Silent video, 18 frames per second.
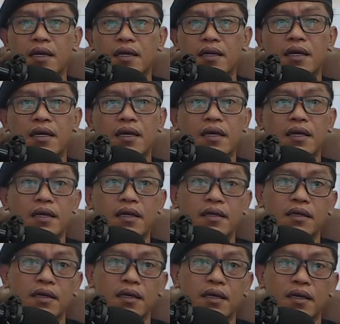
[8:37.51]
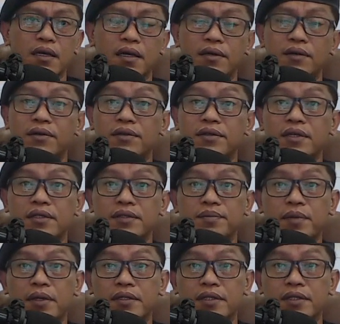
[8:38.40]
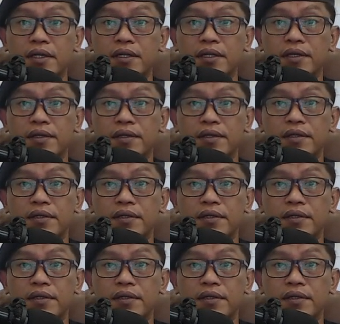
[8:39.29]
ada uh, anggota seperti ini.